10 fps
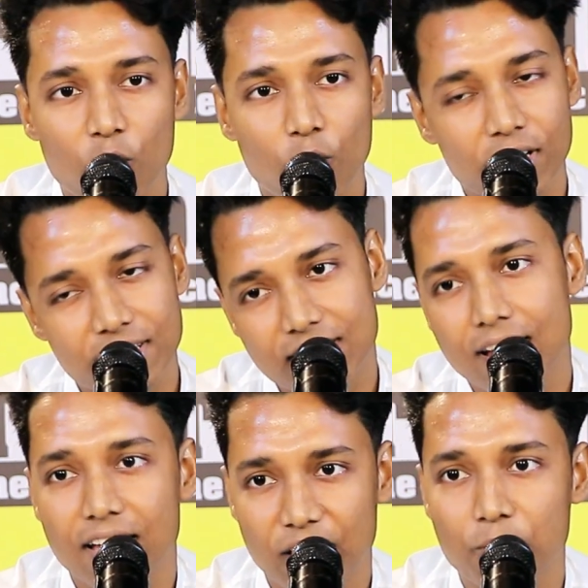वो
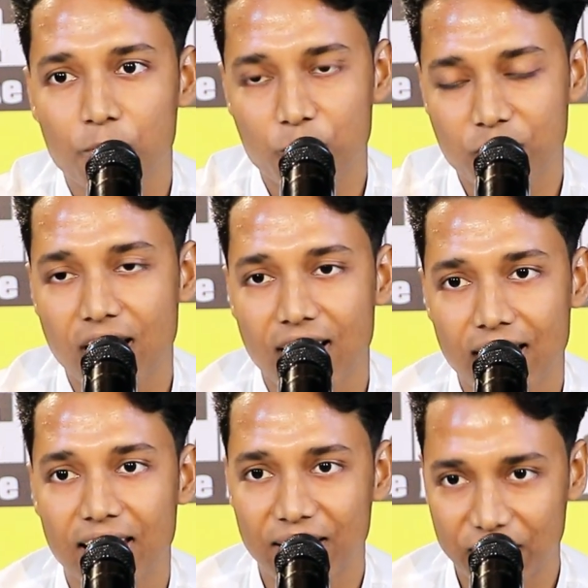किस्सा गम गुसार
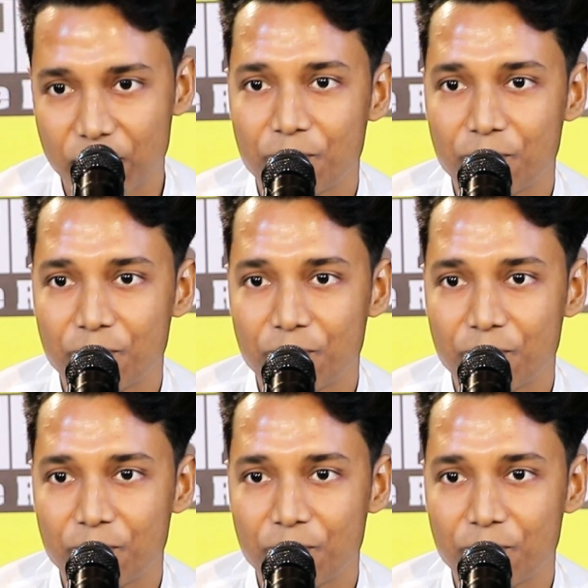आएगा